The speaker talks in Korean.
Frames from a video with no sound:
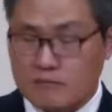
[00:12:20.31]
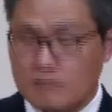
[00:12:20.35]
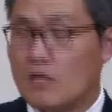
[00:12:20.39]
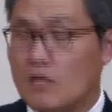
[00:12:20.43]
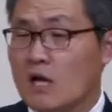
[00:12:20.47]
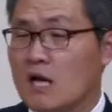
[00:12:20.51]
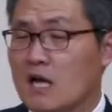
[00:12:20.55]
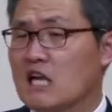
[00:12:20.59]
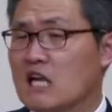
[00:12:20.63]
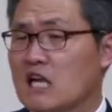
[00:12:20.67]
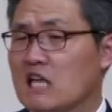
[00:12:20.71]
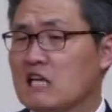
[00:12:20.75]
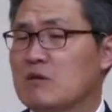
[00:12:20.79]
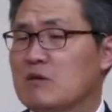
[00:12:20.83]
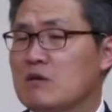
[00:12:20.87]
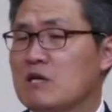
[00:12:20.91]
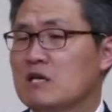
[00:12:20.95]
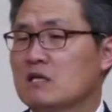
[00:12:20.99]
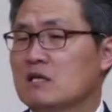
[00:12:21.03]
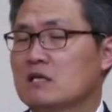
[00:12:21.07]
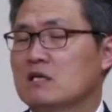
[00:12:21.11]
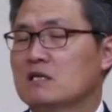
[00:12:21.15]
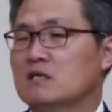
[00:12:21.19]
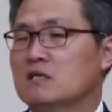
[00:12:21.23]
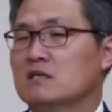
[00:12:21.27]
하나님이
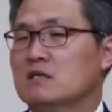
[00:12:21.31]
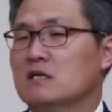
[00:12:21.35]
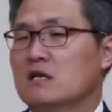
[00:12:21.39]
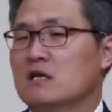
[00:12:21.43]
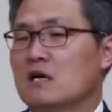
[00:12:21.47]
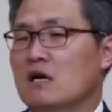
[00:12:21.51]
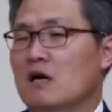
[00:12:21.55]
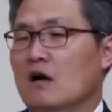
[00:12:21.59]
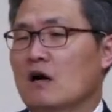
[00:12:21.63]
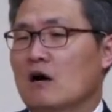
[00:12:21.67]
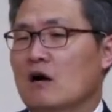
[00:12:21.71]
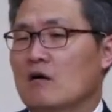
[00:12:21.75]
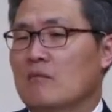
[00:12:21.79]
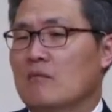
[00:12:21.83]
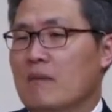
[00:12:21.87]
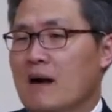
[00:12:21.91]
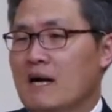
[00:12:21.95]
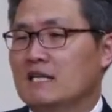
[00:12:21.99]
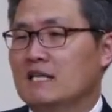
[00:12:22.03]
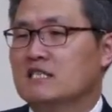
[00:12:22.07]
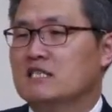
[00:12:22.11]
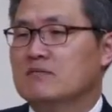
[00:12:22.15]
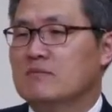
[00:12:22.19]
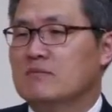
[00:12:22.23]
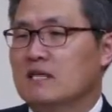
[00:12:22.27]
그 어,
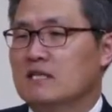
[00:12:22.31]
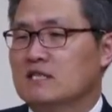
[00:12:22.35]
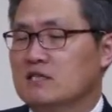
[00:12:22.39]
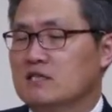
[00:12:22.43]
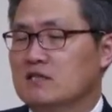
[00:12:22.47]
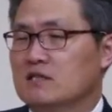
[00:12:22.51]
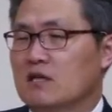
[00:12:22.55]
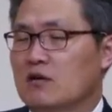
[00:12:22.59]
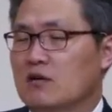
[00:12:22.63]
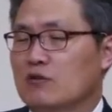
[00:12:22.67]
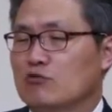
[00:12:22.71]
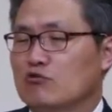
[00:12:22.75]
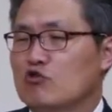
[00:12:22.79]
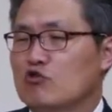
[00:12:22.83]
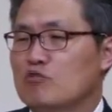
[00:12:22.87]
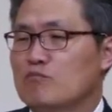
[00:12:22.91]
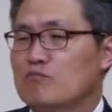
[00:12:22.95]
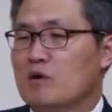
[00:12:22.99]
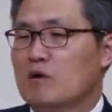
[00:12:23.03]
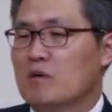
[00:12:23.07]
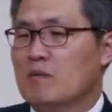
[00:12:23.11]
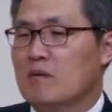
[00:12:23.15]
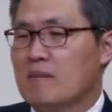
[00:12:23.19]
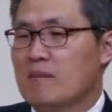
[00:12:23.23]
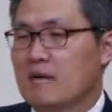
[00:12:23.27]
말씀하신 대로
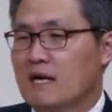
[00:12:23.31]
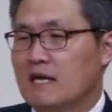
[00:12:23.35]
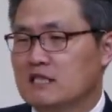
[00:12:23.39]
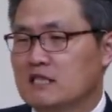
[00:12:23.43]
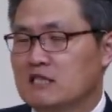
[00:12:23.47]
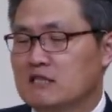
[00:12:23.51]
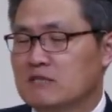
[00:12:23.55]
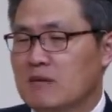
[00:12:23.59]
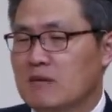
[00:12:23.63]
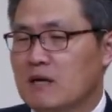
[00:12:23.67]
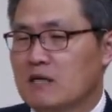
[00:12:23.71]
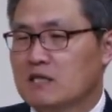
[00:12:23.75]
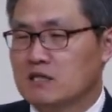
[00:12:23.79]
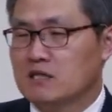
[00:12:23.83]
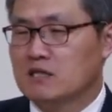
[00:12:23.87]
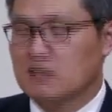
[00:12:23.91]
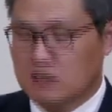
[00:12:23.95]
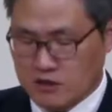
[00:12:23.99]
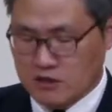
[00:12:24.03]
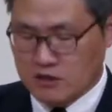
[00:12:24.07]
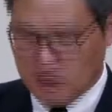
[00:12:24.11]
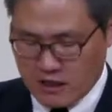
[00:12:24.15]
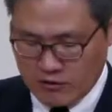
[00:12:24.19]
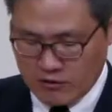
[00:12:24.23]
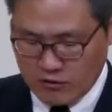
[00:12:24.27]
율법에 말씀하신
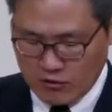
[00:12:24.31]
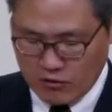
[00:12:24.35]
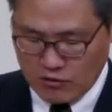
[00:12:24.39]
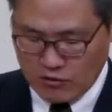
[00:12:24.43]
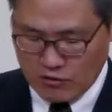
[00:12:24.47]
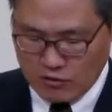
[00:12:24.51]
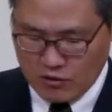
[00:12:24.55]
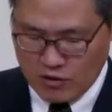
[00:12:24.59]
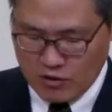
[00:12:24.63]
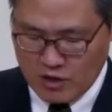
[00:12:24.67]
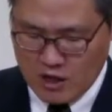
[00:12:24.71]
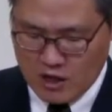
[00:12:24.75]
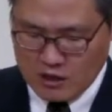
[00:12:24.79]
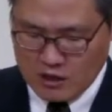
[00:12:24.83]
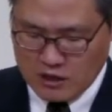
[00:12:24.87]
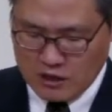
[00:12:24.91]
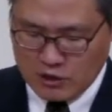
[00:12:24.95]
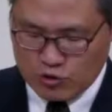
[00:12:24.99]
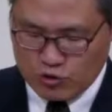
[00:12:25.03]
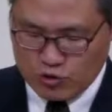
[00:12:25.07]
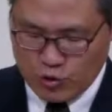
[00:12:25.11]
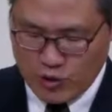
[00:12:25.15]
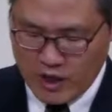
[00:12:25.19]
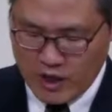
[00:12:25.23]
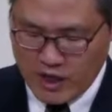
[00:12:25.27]
그대로 이
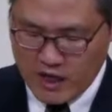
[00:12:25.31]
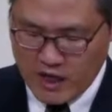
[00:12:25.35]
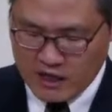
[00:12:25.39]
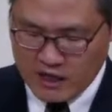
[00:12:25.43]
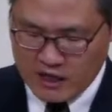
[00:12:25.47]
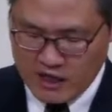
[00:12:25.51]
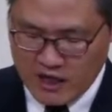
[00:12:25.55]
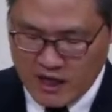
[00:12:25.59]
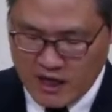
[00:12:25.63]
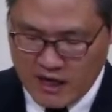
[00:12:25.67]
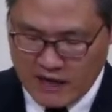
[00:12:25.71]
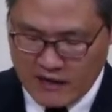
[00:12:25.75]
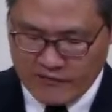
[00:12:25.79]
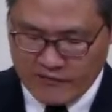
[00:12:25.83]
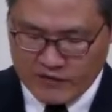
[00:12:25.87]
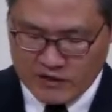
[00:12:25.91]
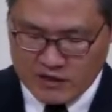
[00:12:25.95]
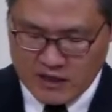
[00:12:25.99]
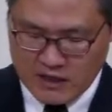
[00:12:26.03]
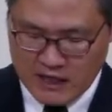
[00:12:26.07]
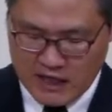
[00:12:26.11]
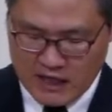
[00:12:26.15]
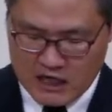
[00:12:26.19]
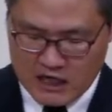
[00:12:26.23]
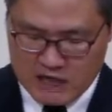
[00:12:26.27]
죄에 대한 그
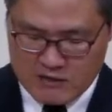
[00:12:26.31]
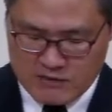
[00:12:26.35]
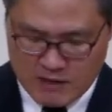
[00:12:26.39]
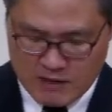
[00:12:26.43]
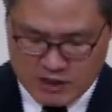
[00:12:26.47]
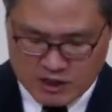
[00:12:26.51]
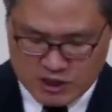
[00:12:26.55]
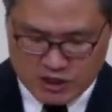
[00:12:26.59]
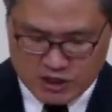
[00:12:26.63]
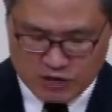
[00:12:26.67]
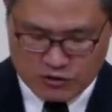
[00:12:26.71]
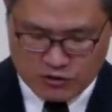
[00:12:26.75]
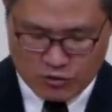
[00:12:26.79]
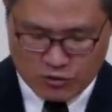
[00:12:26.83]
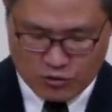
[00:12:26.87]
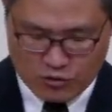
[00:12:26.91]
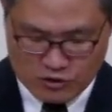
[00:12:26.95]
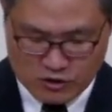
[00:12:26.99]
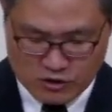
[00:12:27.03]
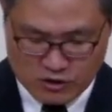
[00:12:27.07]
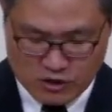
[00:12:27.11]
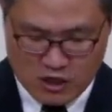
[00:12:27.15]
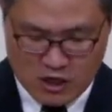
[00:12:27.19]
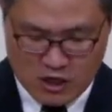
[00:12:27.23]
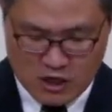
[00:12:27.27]
하나님의
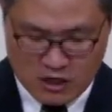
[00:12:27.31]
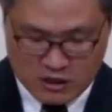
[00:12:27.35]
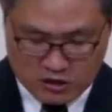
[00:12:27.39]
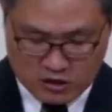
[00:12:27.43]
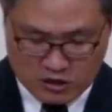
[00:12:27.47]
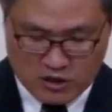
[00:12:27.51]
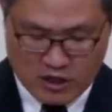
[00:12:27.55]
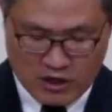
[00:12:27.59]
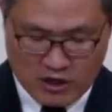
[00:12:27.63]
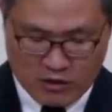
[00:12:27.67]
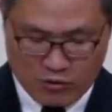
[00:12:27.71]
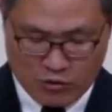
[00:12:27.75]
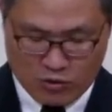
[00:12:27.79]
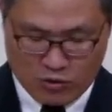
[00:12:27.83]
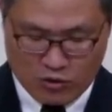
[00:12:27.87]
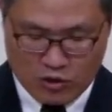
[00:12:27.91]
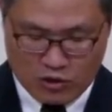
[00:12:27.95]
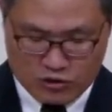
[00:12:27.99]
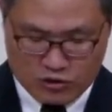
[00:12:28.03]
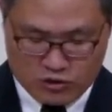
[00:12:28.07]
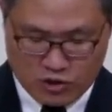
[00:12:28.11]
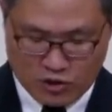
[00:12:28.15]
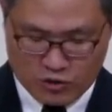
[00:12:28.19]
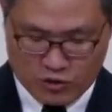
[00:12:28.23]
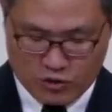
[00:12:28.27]
진노를 그대로
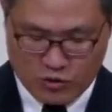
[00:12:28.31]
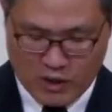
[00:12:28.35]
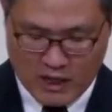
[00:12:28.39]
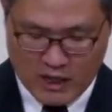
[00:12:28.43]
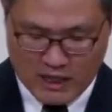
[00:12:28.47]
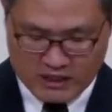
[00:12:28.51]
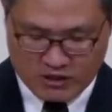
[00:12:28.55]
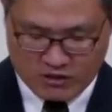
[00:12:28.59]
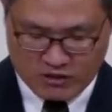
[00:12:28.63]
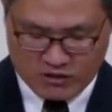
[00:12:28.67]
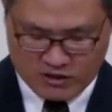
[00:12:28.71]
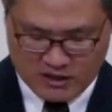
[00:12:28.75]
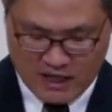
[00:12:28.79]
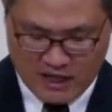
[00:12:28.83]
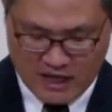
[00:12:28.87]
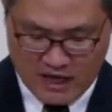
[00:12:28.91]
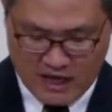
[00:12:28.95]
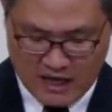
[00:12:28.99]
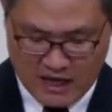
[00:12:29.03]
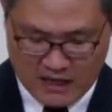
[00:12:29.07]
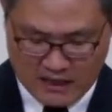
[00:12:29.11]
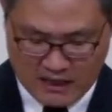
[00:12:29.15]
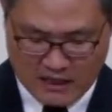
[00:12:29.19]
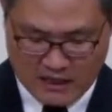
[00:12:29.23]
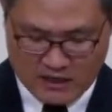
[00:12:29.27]

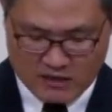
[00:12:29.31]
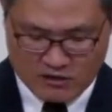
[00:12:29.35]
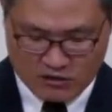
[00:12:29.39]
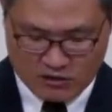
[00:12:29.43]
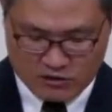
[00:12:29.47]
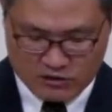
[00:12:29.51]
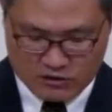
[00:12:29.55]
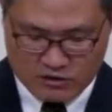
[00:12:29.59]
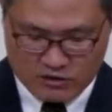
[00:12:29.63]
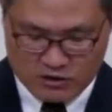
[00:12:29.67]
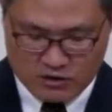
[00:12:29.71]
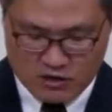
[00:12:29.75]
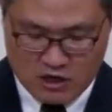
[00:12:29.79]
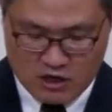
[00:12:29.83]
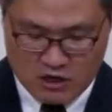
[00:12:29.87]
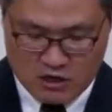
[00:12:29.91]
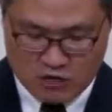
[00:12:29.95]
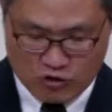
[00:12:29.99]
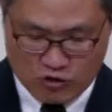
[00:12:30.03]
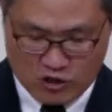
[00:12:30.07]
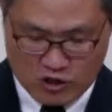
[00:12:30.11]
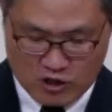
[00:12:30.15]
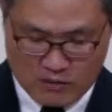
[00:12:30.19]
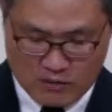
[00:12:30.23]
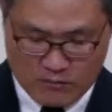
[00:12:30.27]
적용하셨다라는 것을
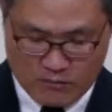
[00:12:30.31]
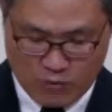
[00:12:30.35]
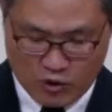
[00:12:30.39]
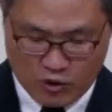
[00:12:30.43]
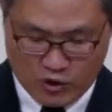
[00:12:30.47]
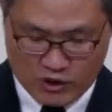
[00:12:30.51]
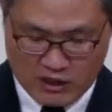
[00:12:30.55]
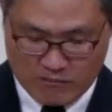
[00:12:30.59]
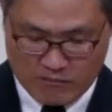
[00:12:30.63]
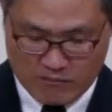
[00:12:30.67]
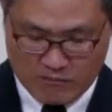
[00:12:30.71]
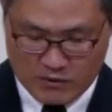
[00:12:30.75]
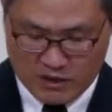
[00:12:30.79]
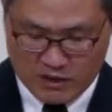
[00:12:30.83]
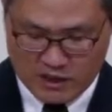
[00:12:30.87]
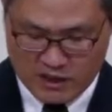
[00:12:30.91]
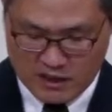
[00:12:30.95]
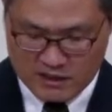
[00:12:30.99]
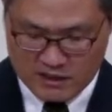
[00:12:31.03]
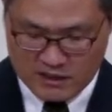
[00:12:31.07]
우리 보게 됩니다.